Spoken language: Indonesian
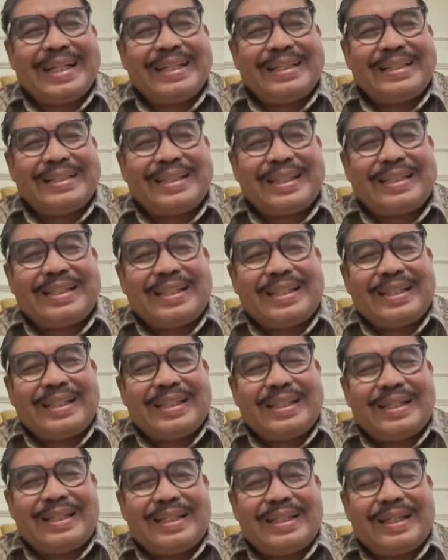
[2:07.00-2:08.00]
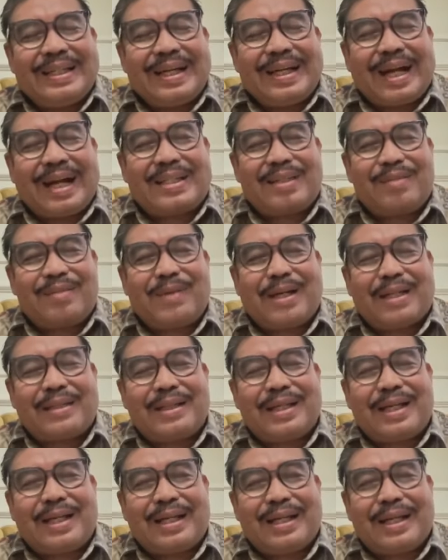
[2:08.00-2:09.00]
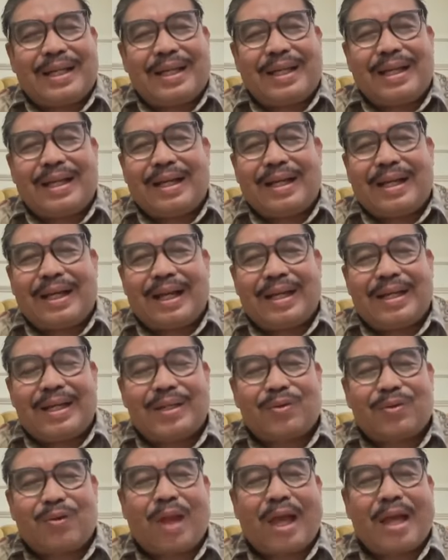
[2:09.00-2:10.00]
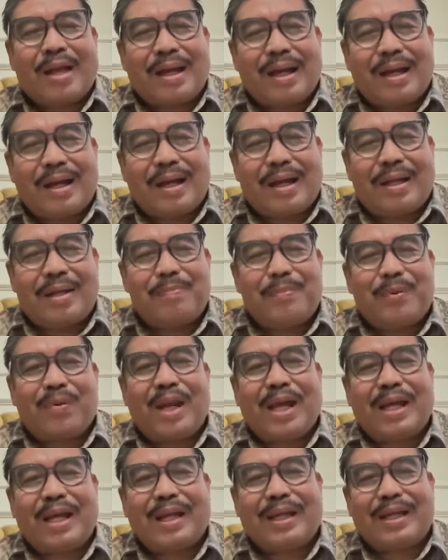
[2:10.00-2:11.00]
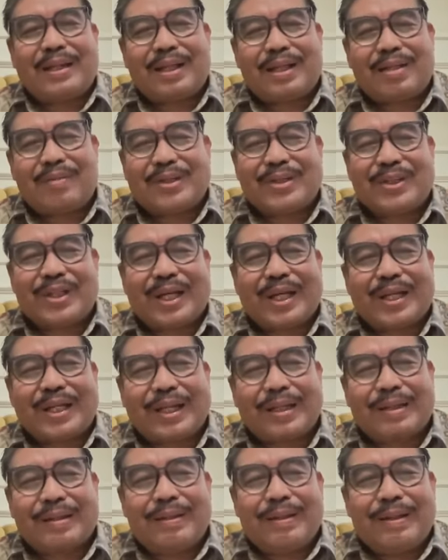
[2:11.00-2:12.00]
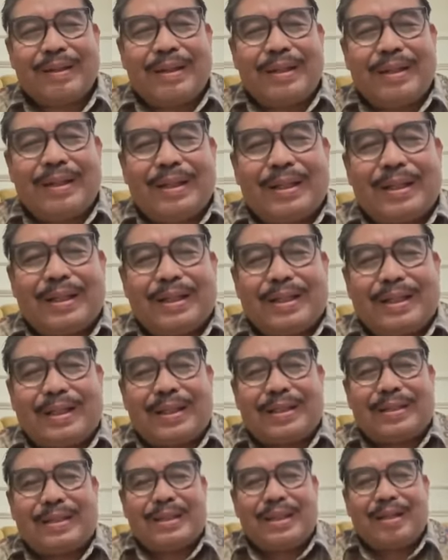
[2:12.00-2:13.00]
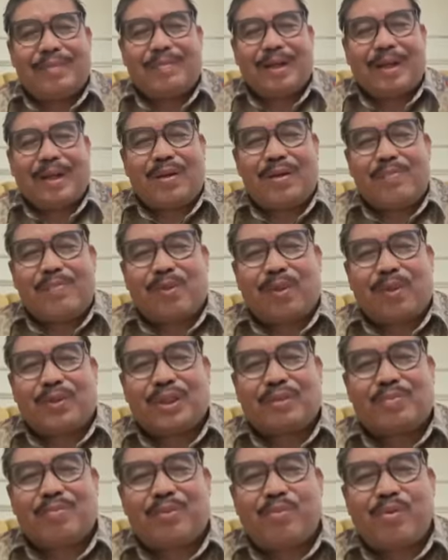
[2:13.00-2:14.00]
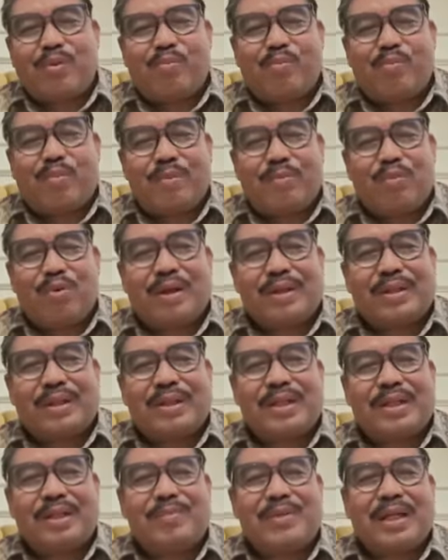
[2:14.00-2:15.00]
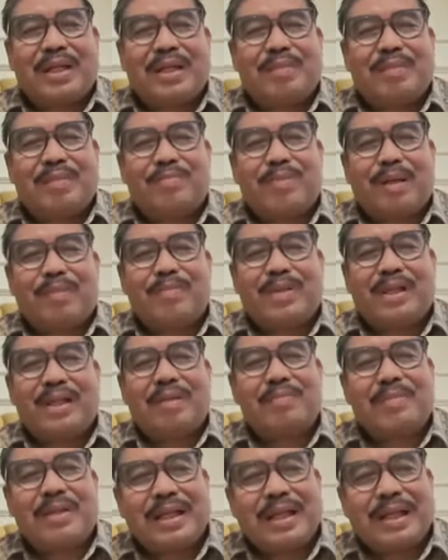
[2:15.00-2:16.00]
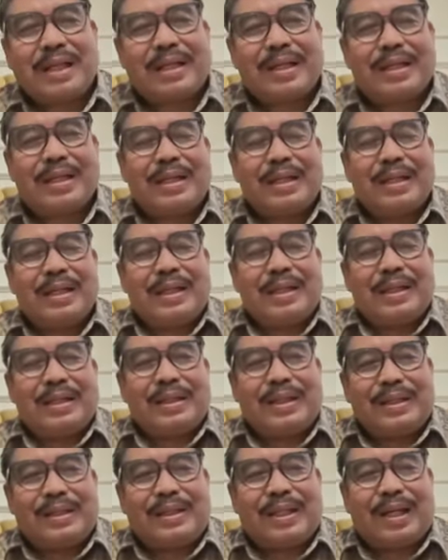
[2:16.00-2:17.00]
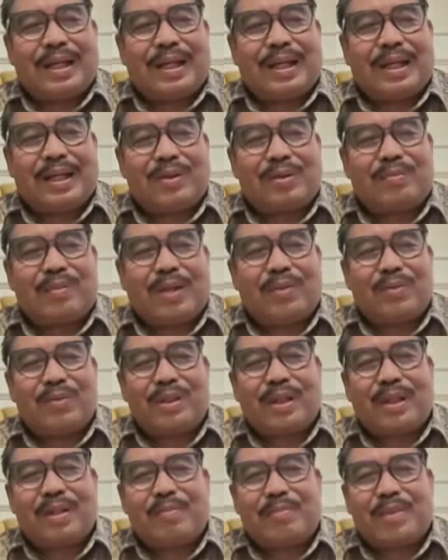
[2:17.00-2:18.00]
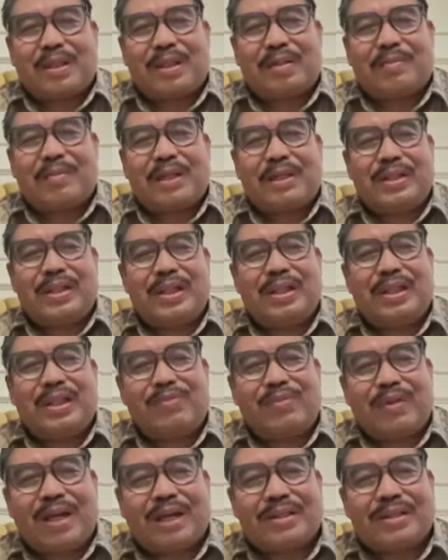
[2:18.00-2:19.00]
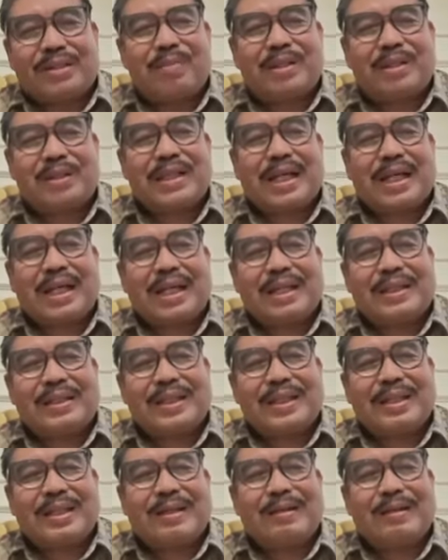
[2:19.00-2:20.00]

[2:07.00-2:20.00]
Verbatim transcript: Jadi akibatnya adalah ada tolak, ada penolakan dari masyarakat. Hmm. Tidak melalui proses pembuatan kebijakan publik yang benar. Kita harus melakukan yang pertama identifikasi masalahnya,